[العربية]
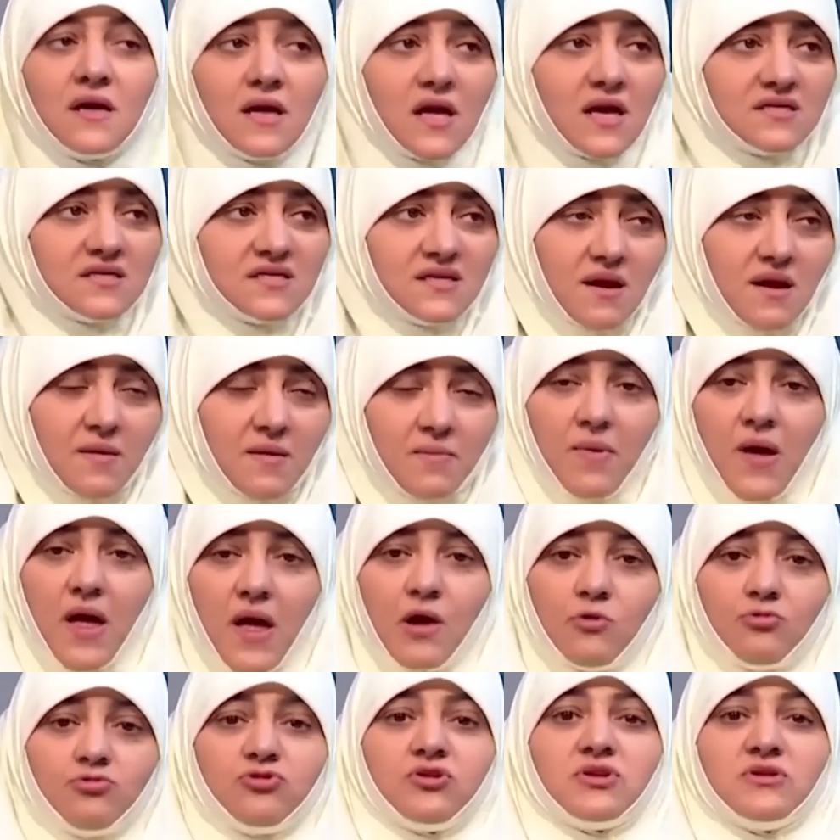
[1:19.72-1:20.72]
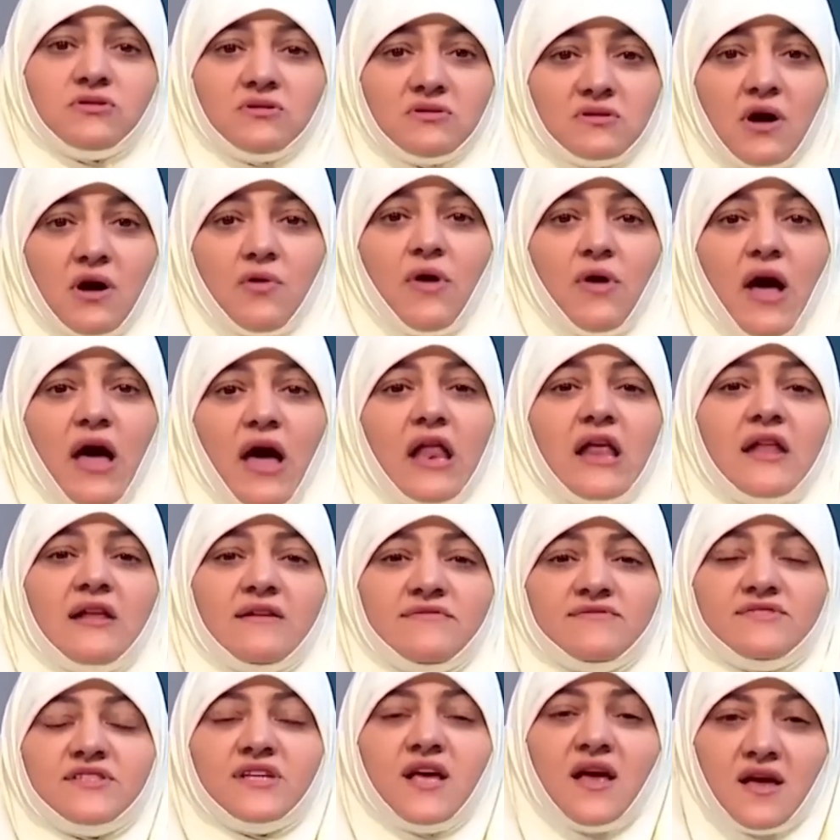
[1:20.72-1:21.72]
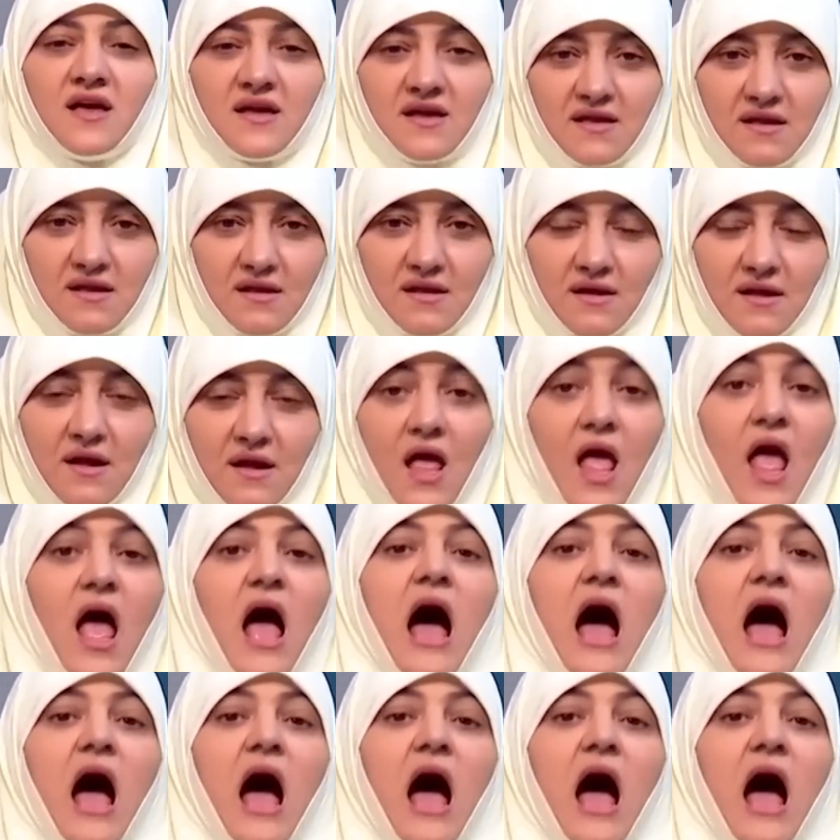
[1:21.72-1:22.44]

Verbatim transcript: تنكسر بقى وتنطوي على نفسها كده